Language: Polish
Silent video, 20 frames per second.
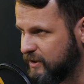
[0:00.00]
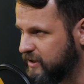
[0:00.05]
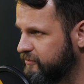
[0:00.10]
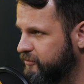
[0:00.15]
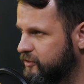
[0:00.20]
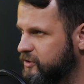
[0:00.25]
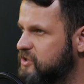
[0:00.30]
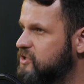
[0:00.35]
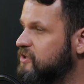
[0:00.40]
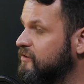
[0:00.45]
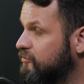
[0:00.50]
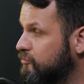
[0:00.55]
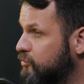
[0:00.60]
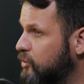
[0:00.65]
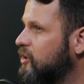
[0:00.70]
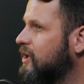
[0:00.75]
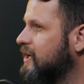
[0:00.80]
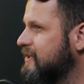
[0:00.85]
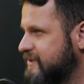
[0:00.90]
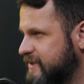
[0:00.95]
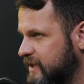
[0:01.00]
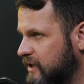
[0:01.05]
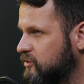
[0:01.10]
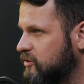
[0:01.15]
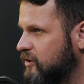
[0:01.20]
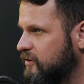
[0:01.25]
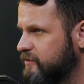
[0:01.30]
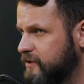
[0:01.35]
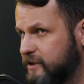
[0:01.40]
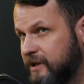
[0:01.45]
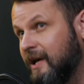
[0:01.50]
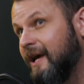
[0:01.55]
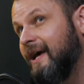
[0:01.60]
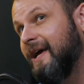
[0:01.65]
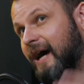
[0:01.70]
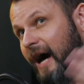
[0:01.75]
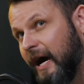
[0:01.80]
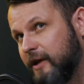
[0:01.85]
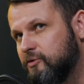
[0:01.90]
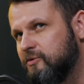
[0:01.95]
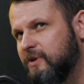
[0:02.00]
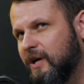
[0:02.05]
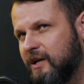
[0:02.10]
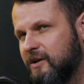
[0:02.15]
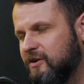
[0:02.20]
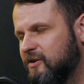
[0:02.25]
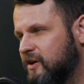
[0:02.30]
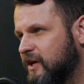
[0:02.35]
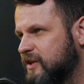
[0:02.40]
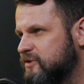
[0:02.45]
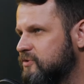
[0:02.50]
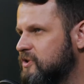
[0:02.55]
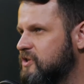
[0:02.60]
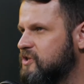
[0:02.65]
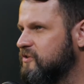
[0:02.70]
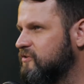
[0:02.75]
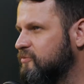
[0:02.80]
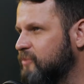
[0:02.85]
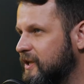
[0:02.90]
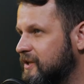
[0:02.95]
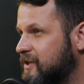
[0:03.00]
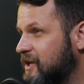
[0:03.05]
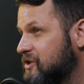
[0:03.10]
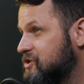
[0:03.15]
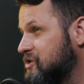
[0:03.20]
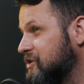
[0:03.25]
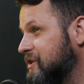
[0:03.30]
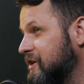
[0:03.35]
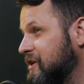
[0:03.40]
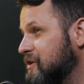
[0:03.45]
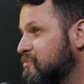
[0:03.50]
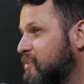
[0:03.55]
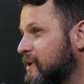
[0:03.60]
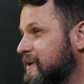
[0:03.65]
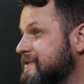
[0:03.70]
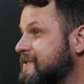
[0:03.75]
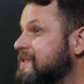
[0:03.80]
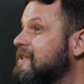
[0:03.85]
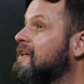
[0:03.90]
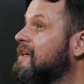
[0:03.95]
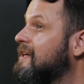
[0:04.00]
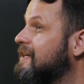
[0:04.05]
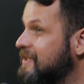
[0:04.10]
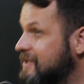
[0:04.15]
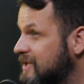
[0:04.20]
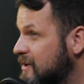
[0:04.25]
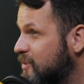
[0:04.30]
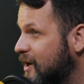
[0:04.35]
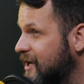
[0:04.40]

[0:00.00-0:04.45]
metaforycznie w blokach startowych, a tu nagle okazuje się w mediach, że tej imprezy nie